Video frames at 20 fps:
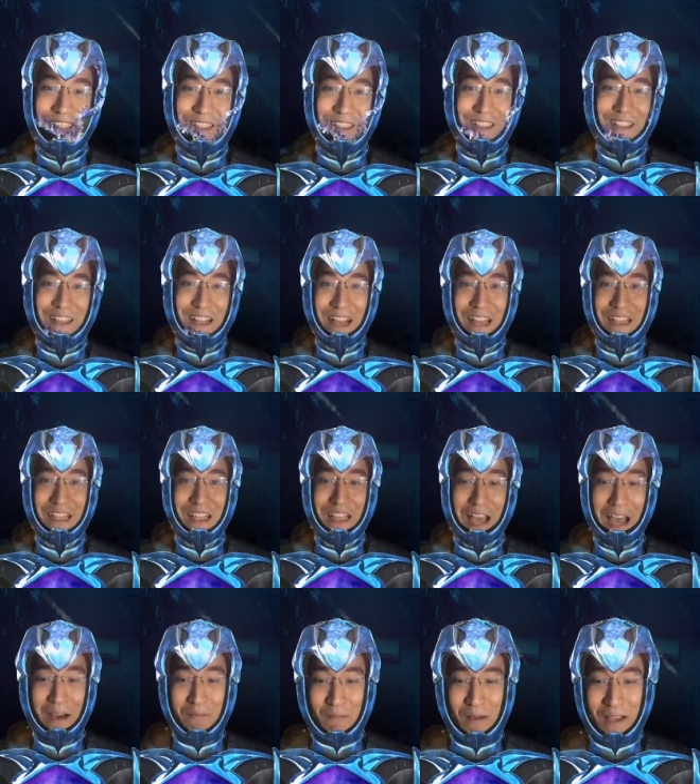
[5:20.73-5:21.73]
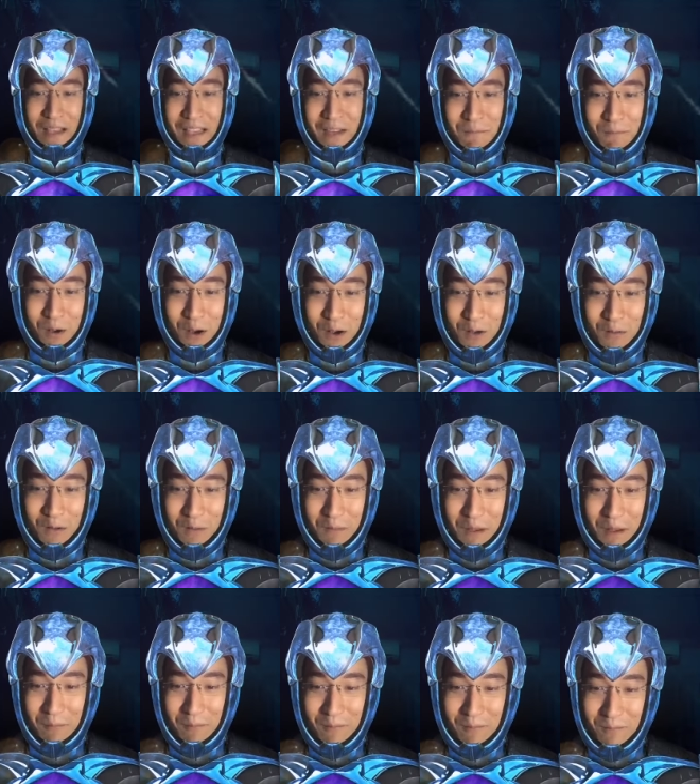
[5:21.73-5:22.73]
คือใครที่ถามมาอินบ็อกว่าแบบ